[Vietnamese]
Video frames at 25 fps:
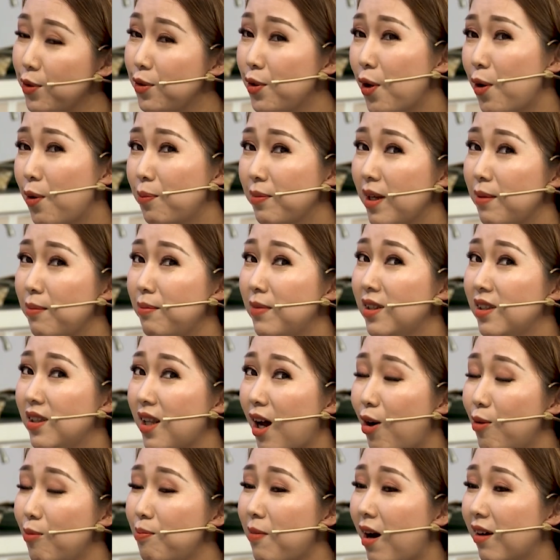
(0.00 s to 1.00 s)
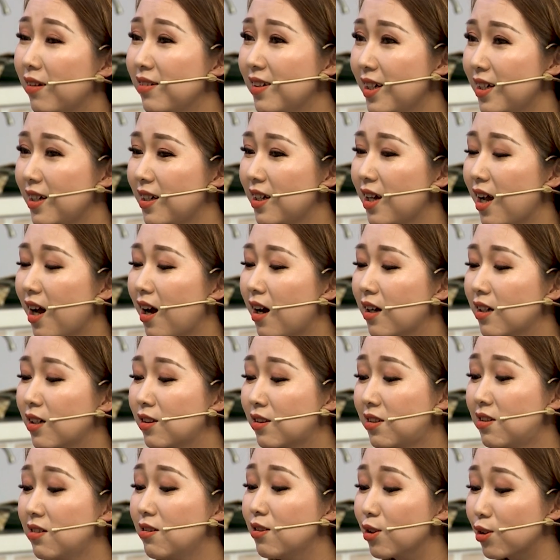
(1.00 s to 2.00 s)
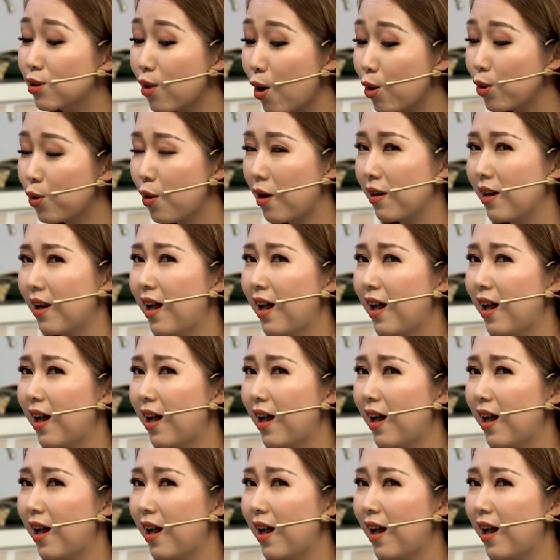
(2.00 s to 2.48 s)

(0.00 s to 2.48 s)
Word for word: dụ như hôm nay mình nấu món này uh, chưa tốt hoặc